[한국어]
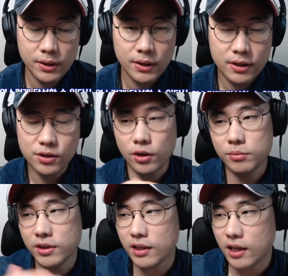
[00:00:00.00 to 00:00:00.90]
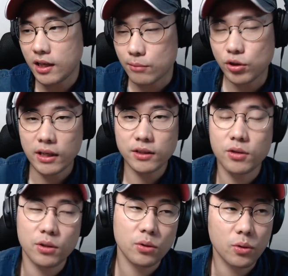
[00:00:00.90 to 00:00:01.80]
그래서 여러분들이 이게 아무것도 아닌 것
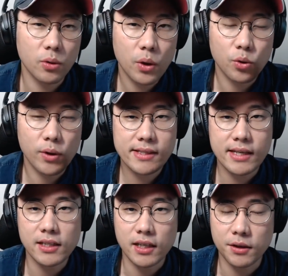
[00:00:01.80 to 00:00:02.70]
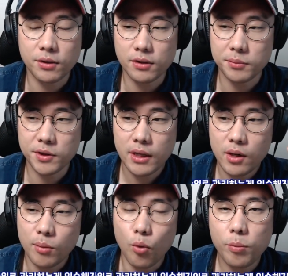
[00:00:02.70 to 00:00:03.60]
같아도 이게 쌓이잖아요. 그러면
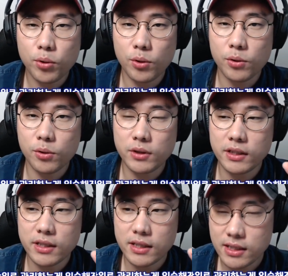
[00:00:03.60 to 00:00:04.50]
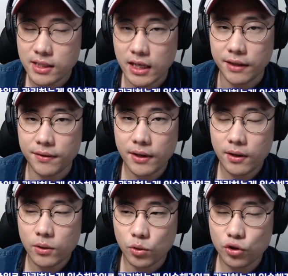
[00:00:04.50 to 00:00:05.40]
목표를 시간
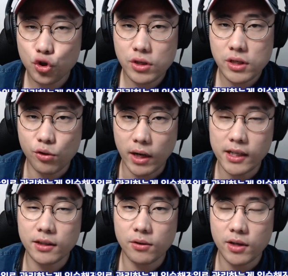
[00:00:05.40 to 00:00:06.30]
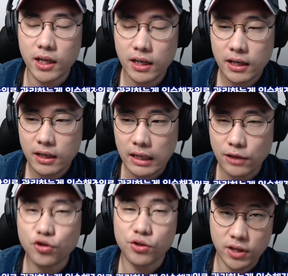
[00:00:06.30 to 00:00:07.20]
또는 숫자로 관리하는 거가
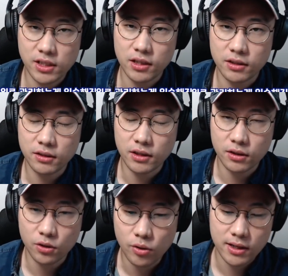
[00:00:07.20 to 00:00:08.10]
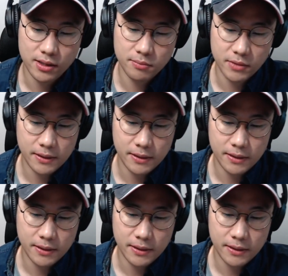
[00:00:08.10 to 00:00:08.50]
아주 익숙해지는 네, 그런 효과가 있습니다.